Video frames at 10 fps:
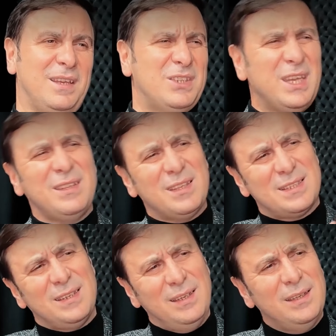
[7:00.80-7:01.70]
Şeytan
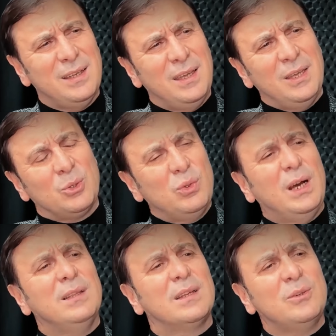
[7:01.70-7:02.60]
sana
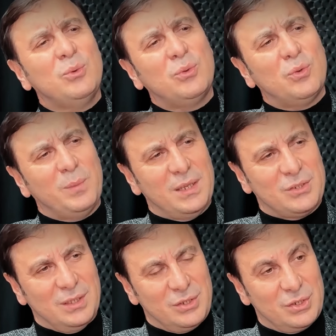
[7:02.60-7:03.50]
günahlarını unutturmaya
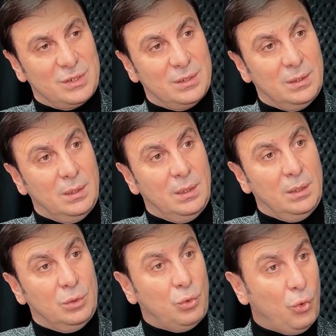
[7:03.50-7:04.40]
çalışır.
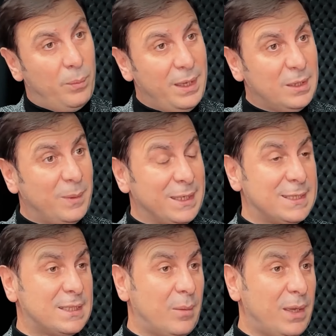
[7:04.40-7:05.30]
Tövbe etmeni
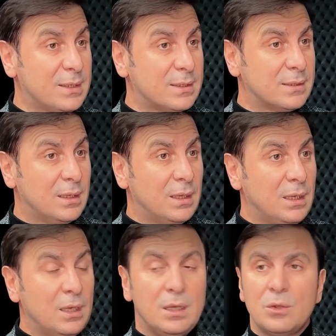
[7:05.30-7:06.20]
istemez.
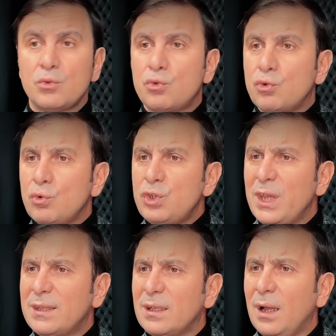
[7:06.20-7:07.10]
Suçunu
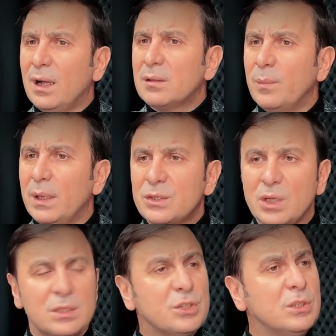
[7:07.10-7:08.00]
şeytana atmaya
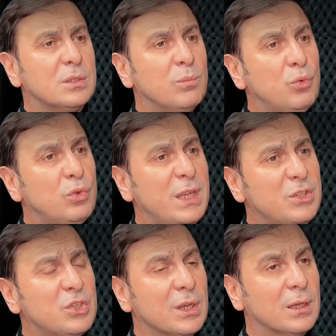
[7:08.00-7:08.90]
çalıştığın
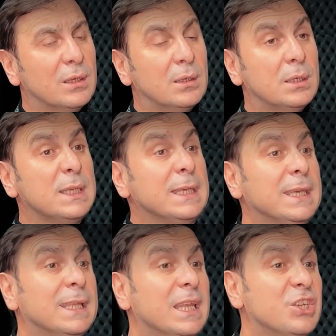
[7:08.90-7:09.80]
müddetçe
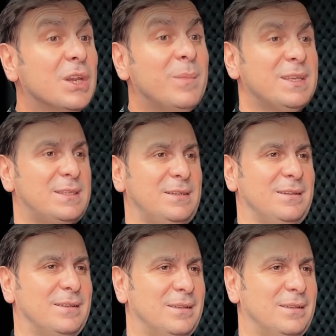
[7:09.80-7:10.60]
iyileşemezsin.